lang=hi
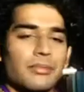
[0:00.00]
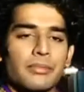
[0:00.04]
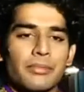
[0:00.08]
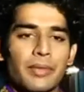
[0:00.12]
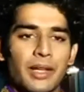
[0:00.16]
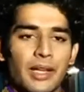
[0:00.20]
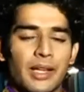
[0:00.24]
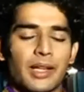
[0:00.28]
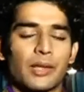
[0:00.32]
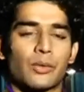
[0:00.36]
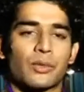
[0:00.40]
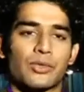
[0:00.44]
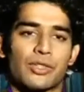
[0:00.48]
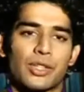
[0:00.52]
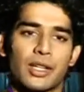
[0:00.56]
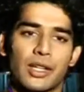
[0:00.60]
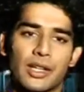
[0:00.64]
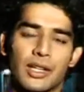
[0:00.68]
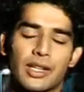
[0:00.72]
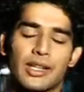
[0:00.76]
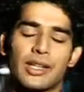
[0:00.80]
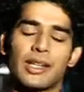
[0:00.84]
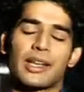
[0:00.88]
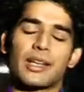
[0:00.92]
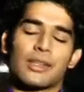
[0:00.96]
मेरे लिए कुछ
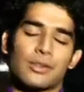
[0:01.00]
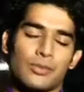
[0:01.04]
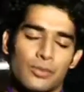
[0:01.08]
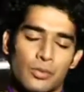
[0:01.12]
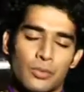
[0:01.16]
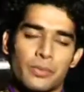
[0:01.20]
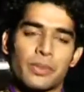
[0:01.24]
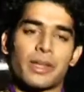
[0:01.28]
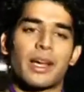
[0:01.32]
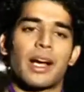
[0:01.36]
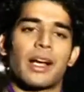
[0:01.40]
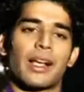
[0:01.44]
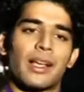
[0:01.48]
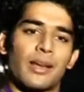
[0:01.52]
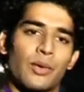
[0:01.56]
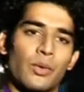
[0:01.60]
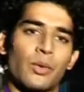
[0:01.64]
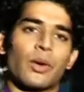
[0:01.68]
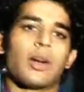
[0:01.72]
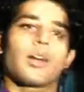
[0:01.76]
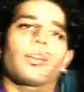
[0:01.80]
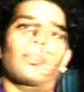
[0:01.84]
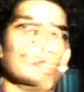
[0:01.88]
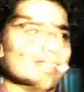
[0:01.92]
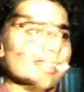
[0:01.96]
करेगी या जो भी आगे
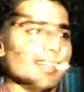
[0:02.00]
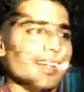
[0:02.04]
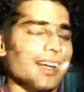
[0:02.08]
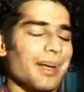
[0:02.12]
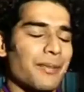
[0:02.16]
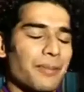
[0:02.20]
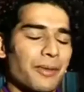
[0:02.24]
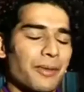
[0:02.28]
होगा गृह